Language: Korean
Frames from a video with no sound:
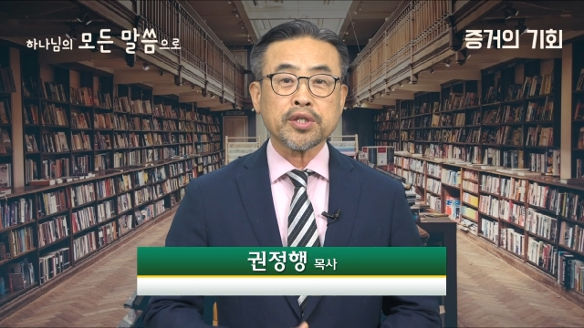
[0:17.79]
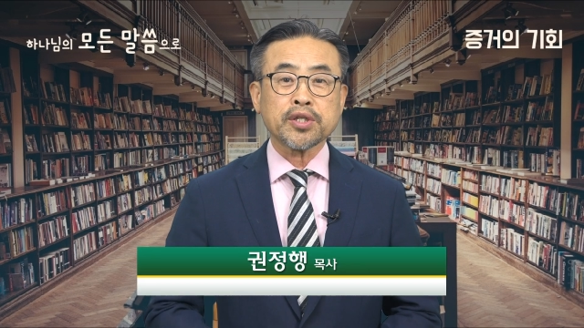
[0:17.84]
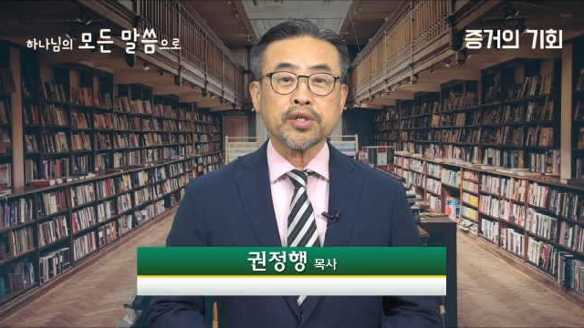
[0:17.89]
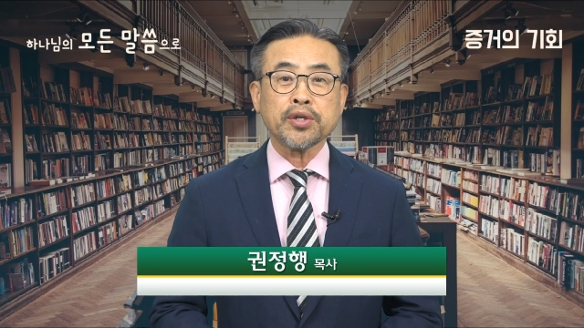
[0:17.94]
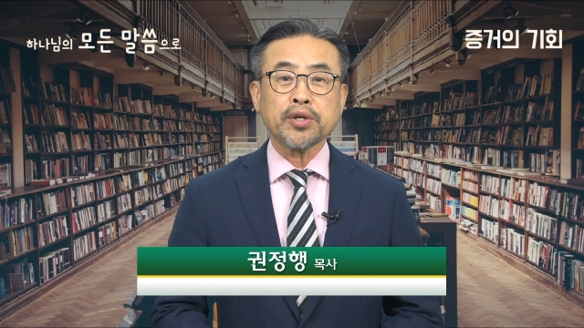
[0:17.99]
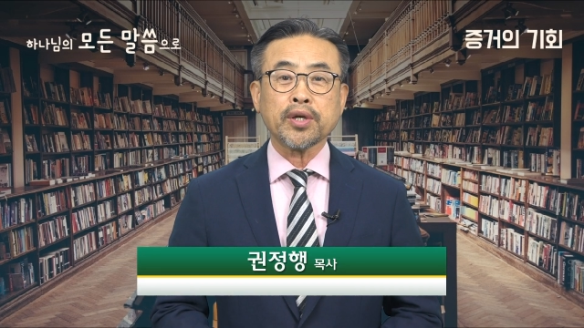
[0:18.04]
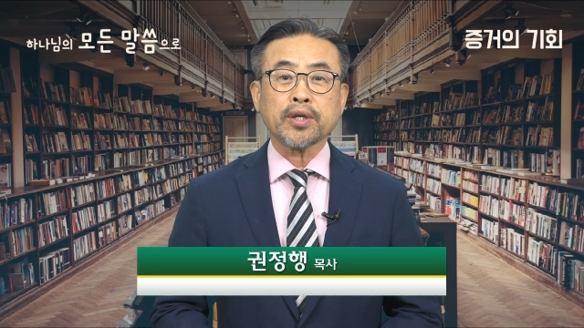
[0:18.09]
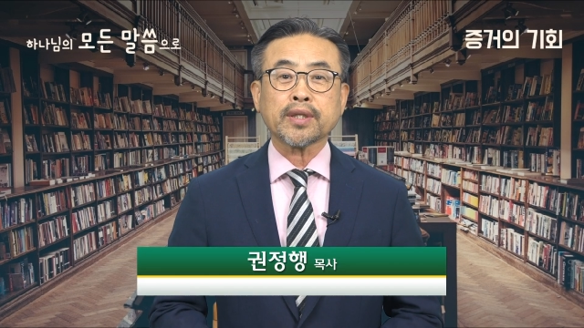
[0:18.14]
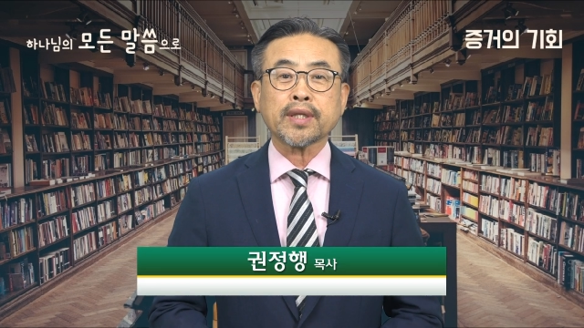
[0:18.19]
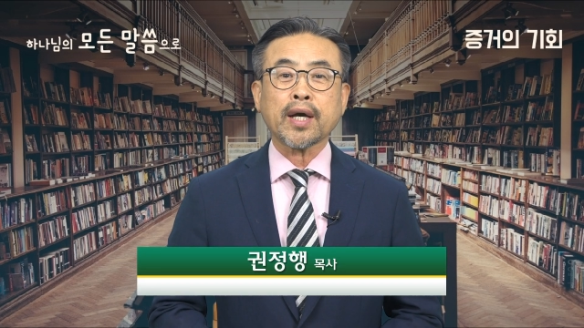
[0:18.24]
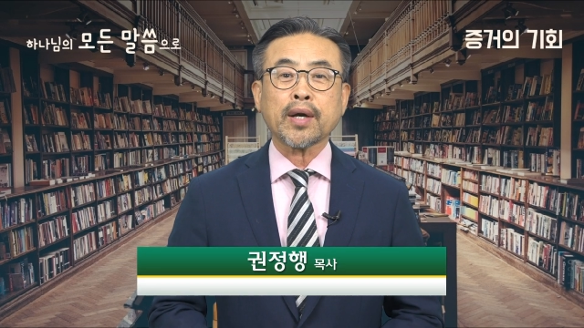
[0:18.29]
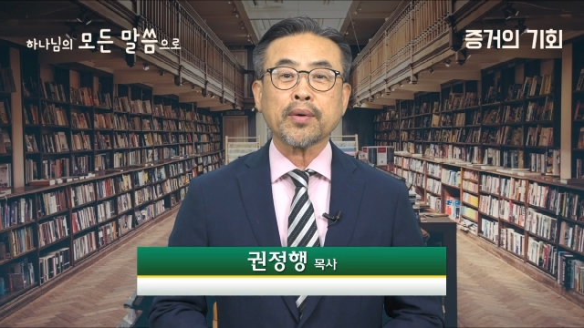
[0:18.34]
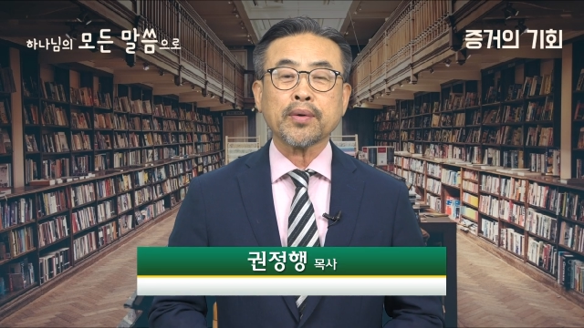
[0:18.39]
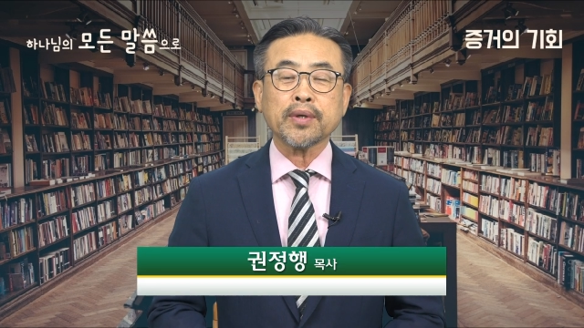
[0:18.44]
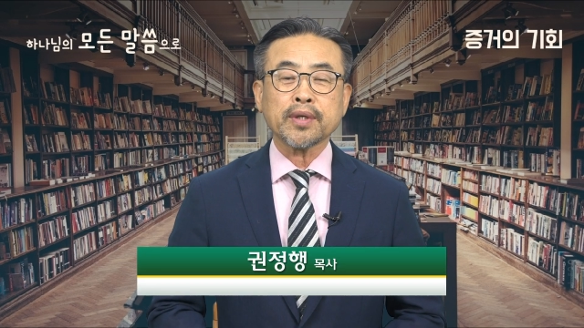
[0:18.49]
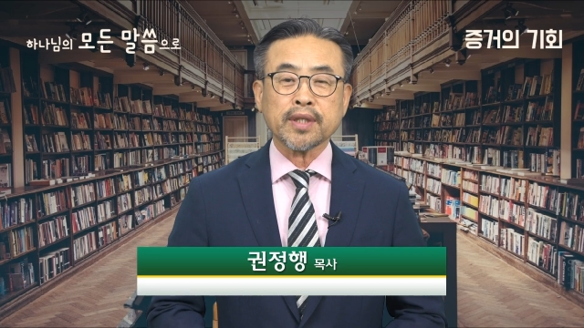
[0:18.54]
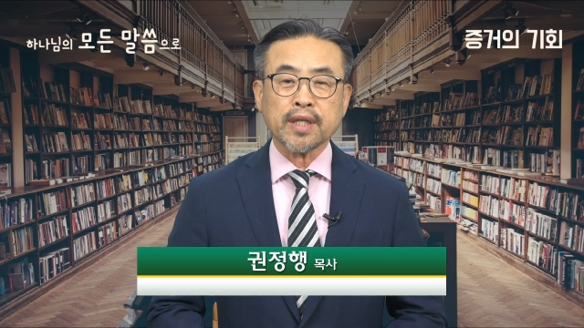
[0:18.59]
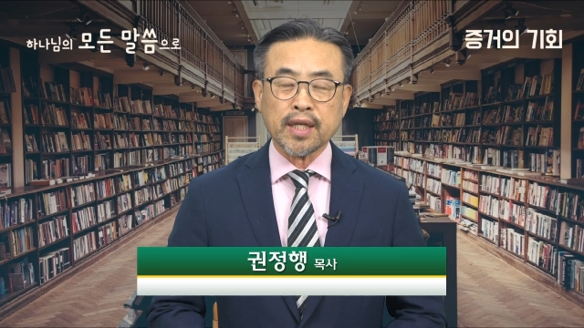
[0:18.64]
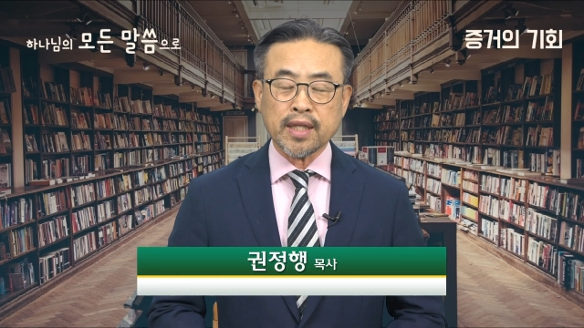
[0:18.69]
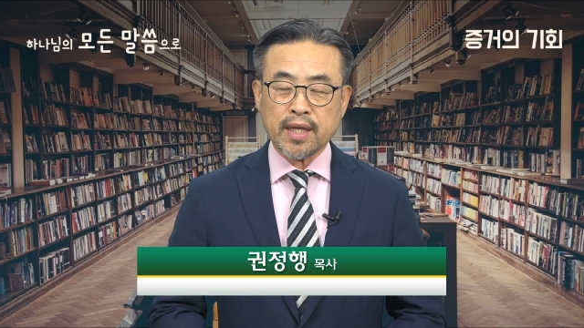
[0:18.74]

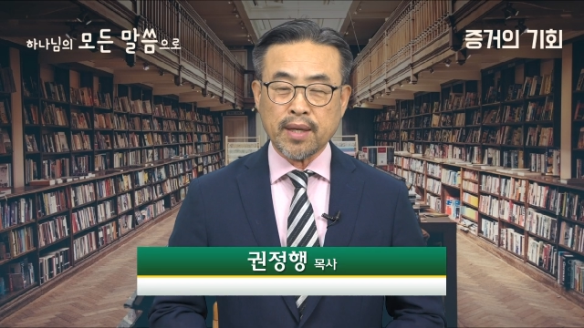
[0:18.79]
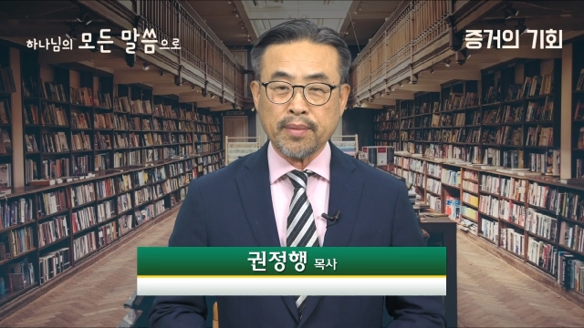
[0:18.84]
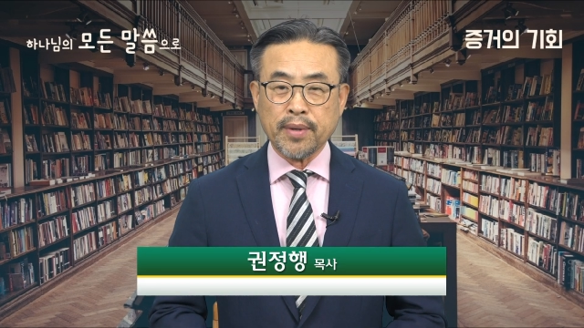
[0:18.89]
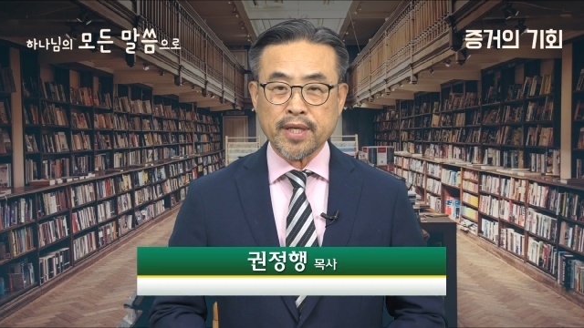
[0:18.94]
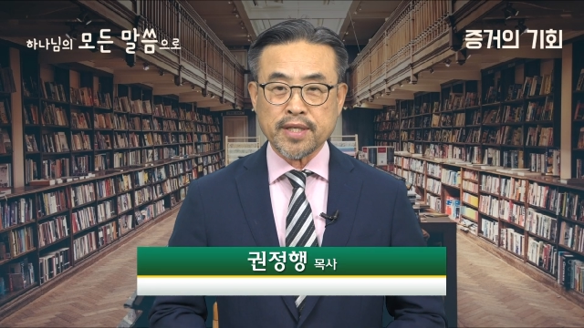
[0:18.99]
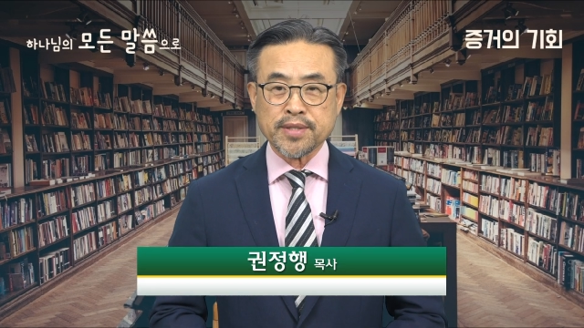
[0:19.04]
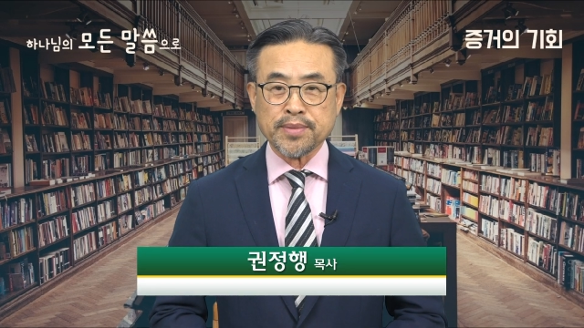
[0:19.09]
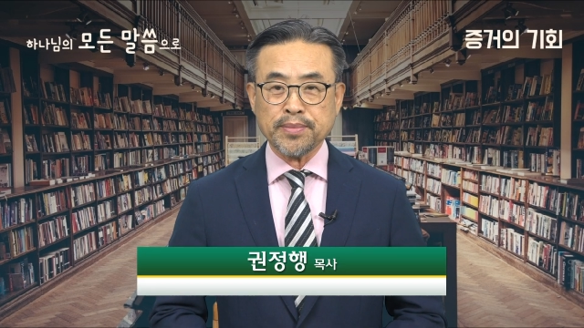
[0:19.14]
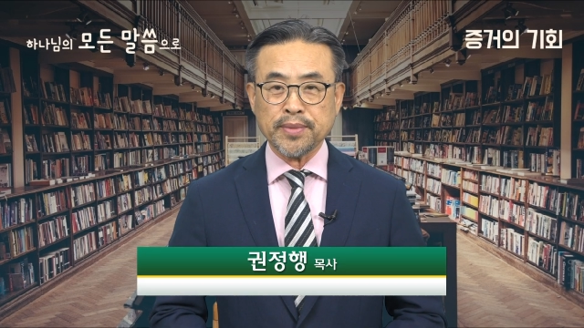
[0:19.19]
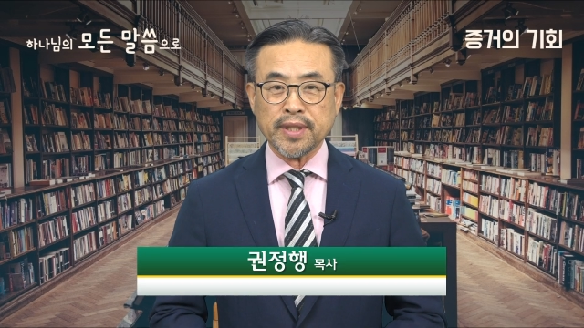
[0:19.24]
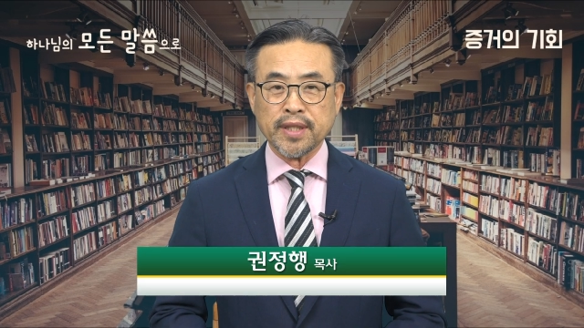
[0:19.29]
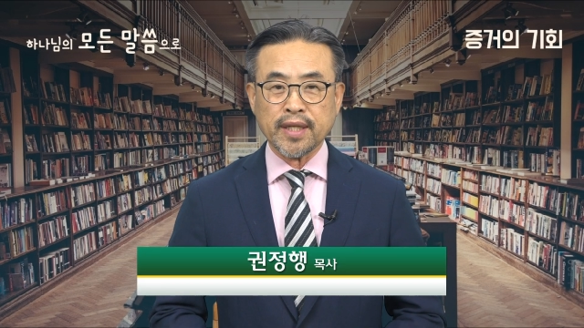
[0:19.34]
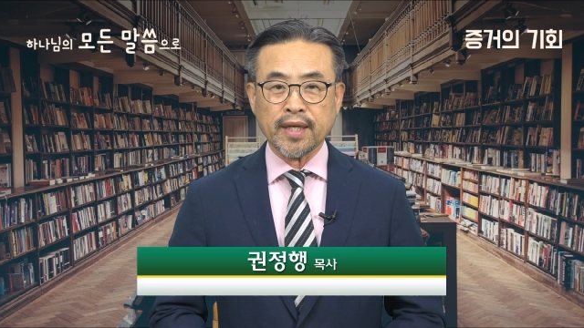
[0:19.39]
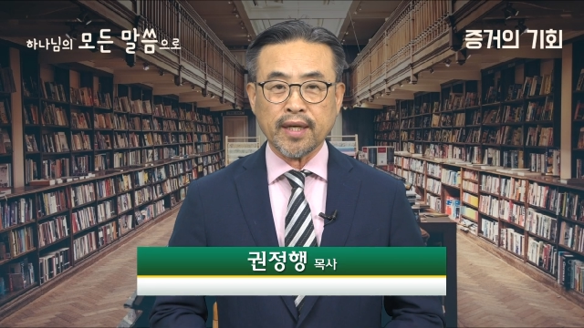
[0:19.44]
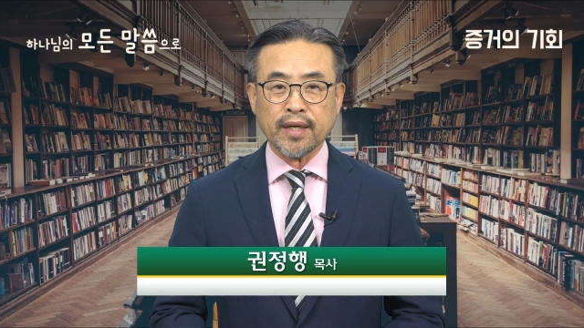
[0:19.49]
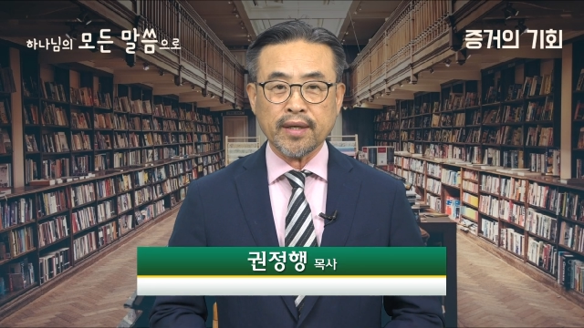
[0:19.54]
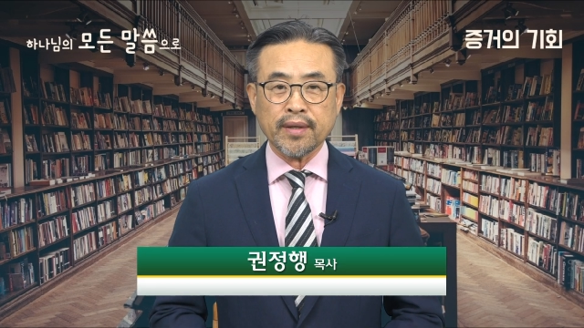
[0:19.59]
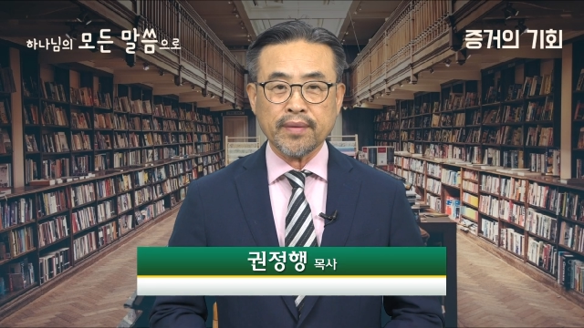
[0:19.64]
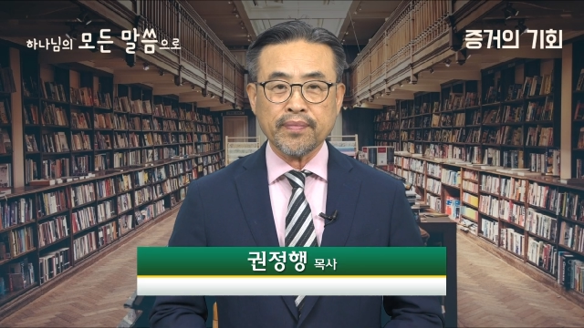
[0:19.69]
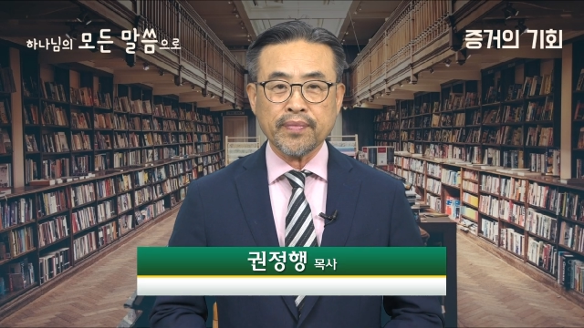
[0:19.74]
기회였다고 대답했습니다.